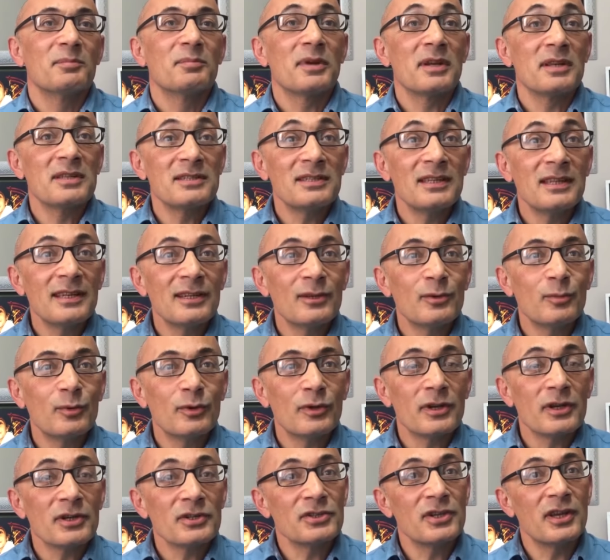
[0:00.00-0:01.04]
Pratisyen hekim
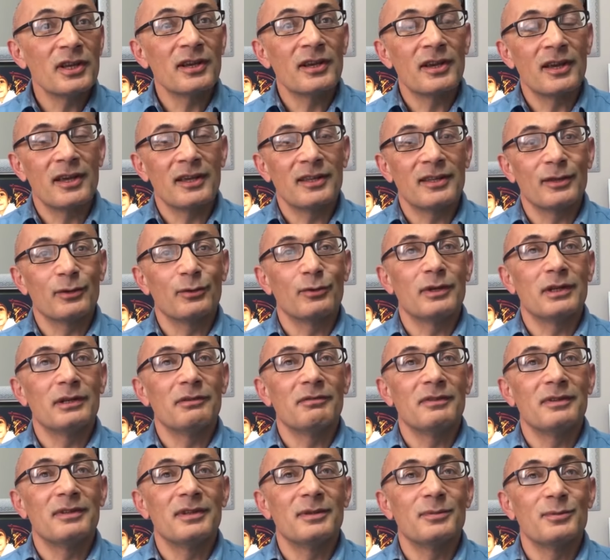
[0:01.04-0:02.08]
olarak Şenkaya'da
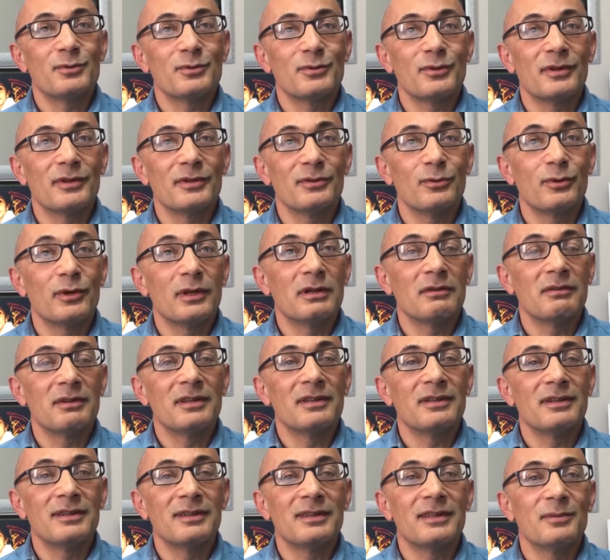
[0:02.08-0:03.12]
görevlendiğimi,
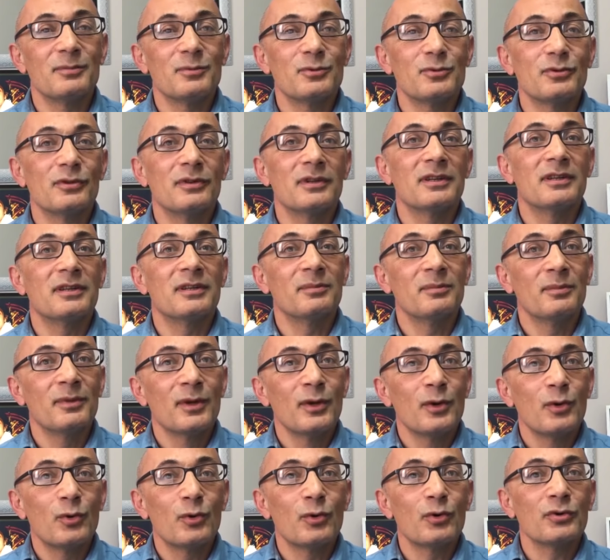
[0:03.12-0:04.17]
görevlendirildiğimi söyledim.
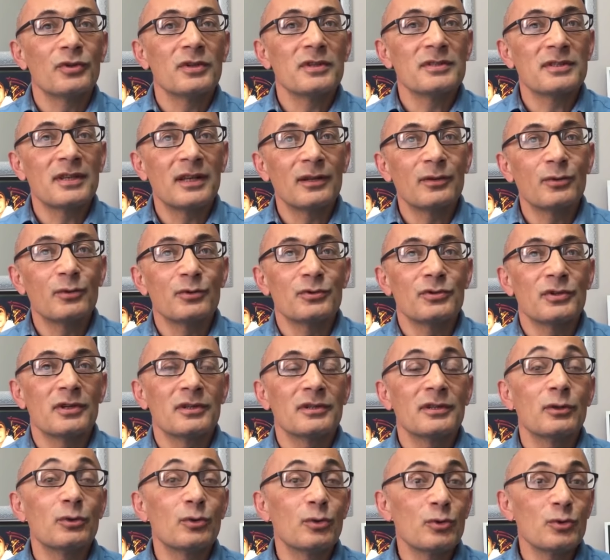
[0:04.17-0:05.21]
Orada sağlık
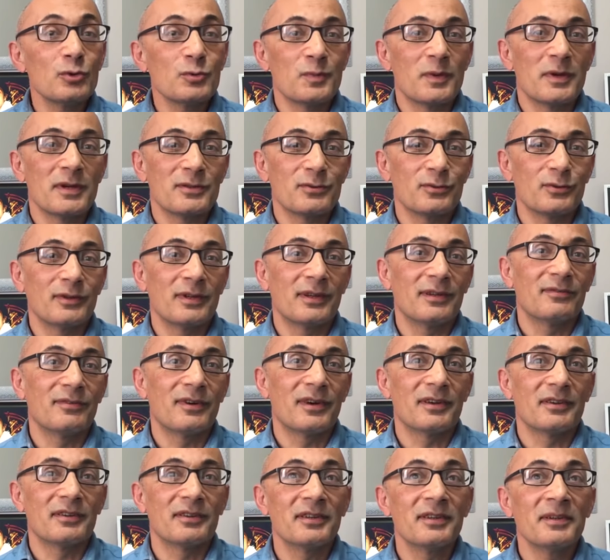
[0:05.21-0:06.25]
ocağında 9 personel
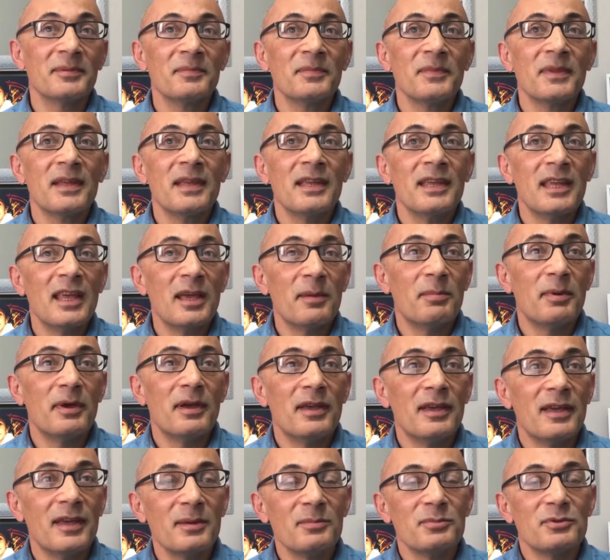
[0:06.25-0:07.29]
vardı.
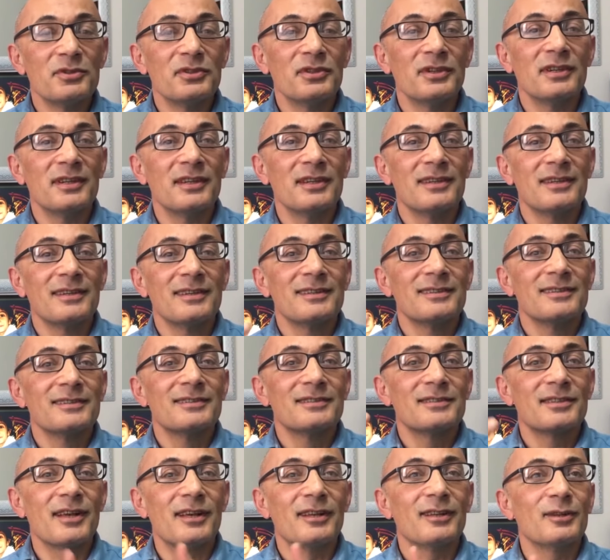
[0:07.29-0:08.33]
Ebe, hemşire,
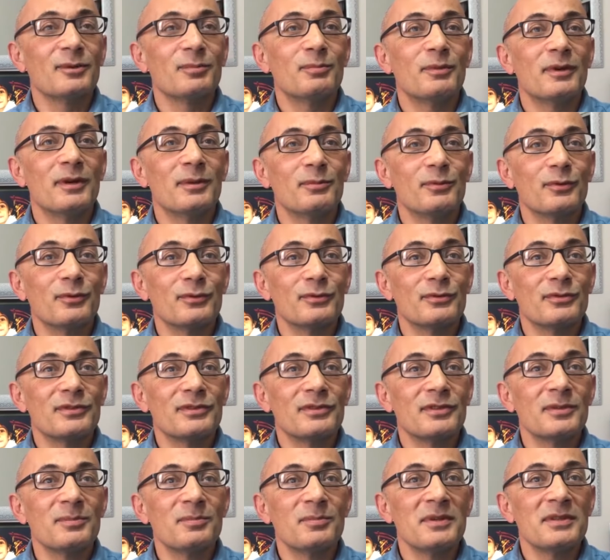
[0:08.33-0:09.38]
sağlık memuru,
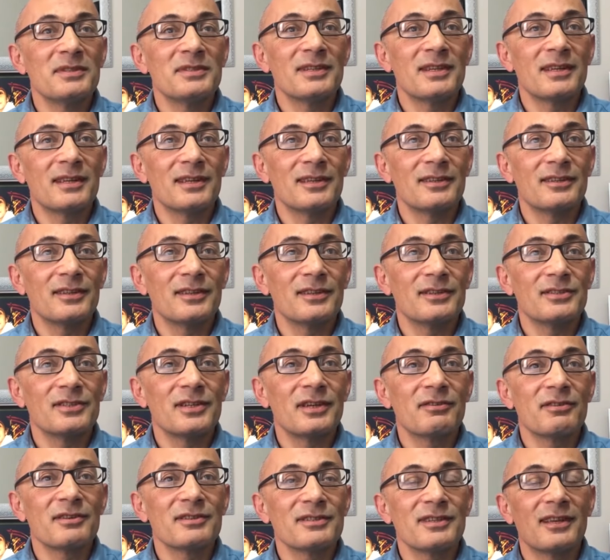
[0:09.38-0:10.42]
tıbbi sekreter,
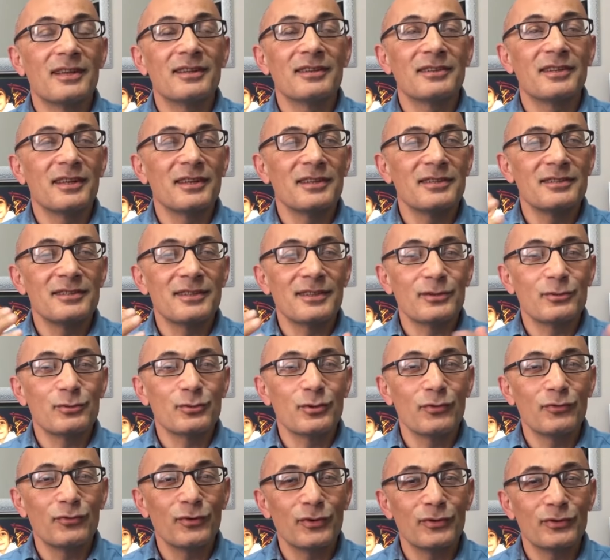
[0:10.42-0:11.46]
çevre sağlık teknisyeni,
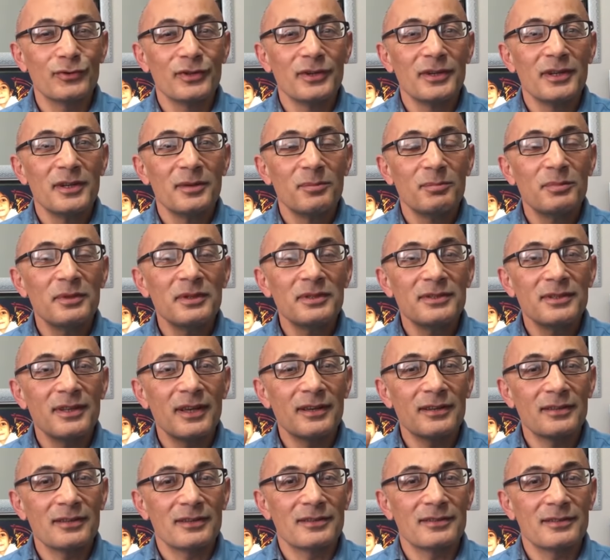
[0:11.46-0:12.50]
şoför. Bir
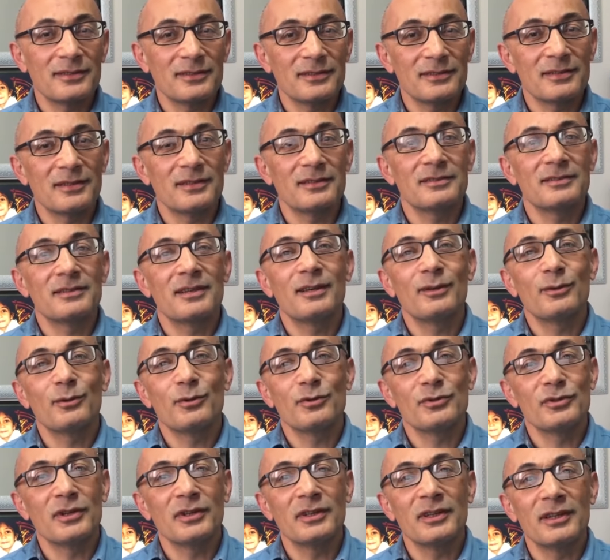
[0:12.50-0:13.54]

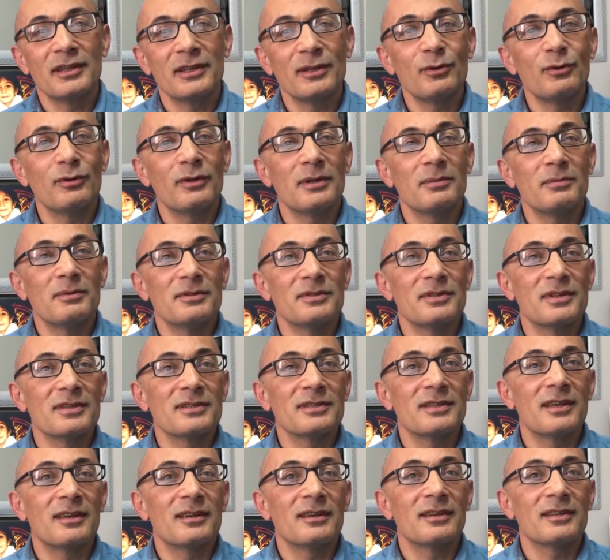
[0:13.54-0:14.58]
sağlık ocağında ne
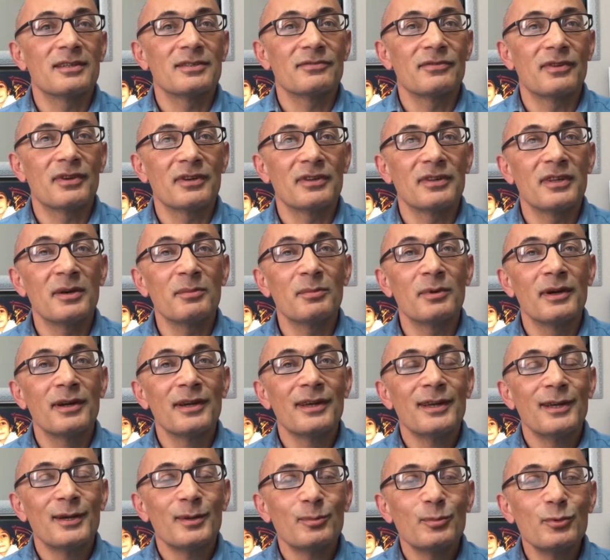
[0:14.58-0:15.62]
olabilecekse herkes vardı ama
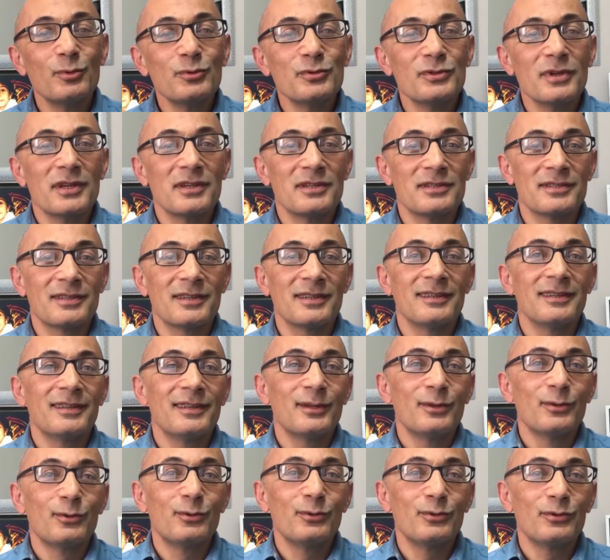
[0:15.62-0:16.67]
bunca insan
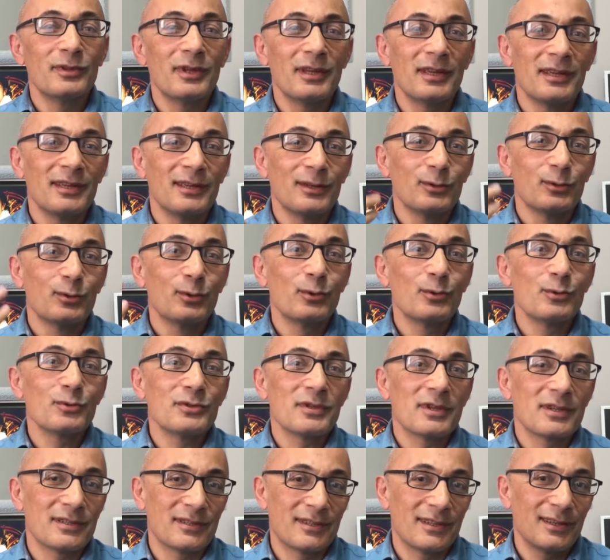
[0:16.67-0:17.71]
günde
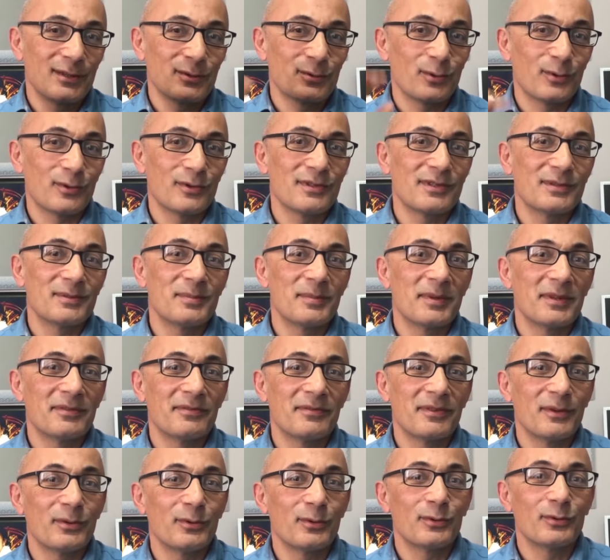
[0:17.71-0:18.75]
9 hastaya zor
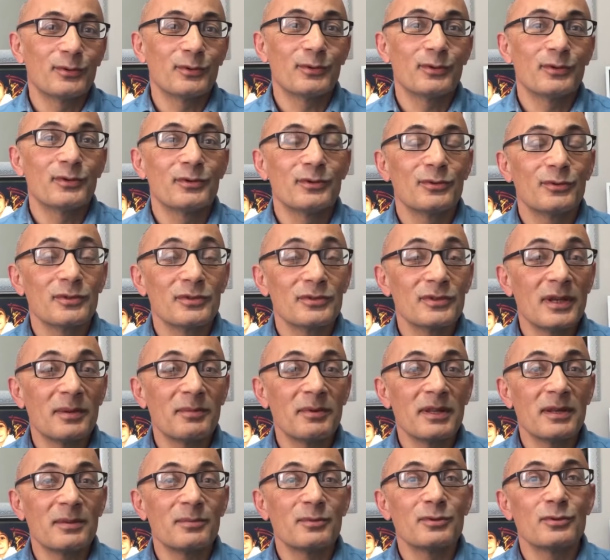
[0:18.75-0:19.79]
hizmet veriyorduk.
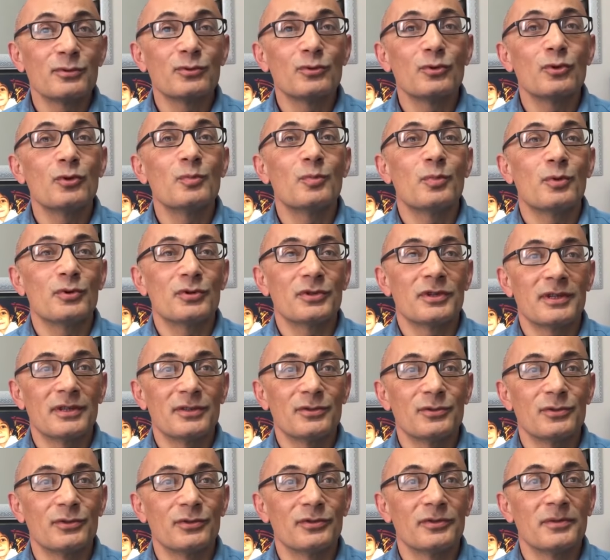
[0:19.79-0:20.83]
Zamanımızın çoğu boş
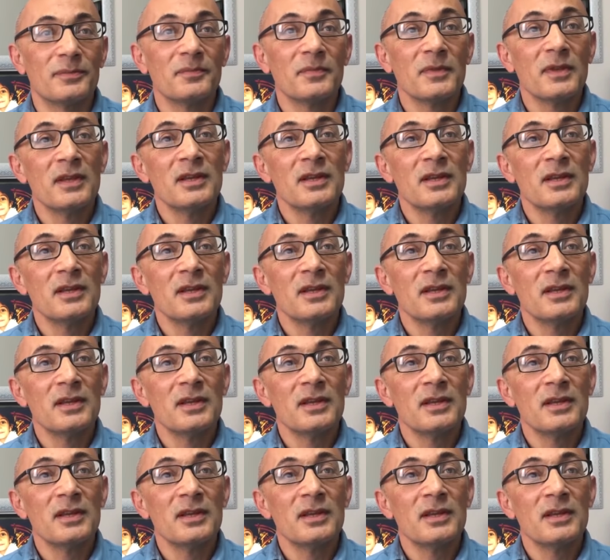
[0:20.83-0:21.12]
geçiyordu.